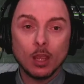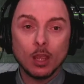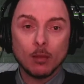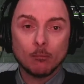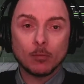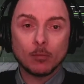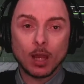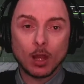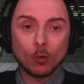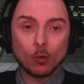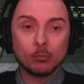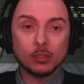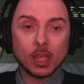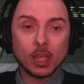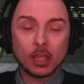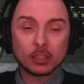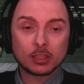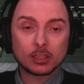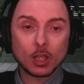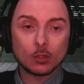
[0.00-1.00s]
ma
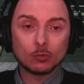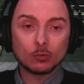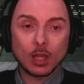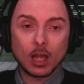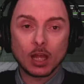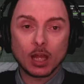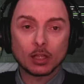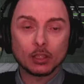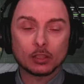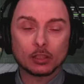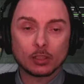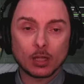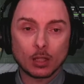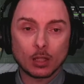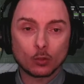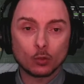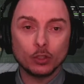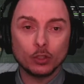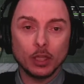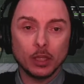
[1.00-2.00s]
OBS non ha
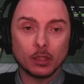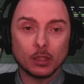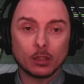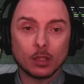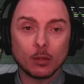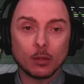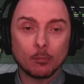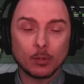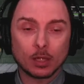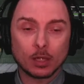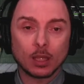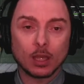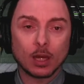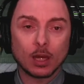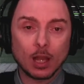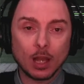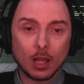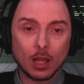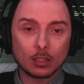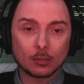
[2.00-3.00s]
registrato niente perché
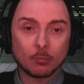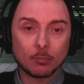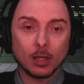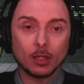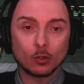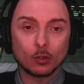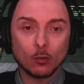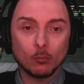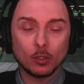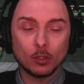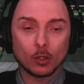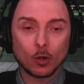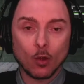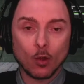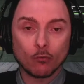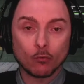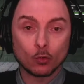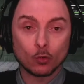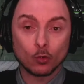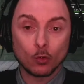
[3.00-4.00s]
era spento il
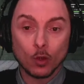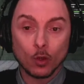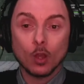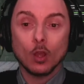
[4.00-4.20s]
microfono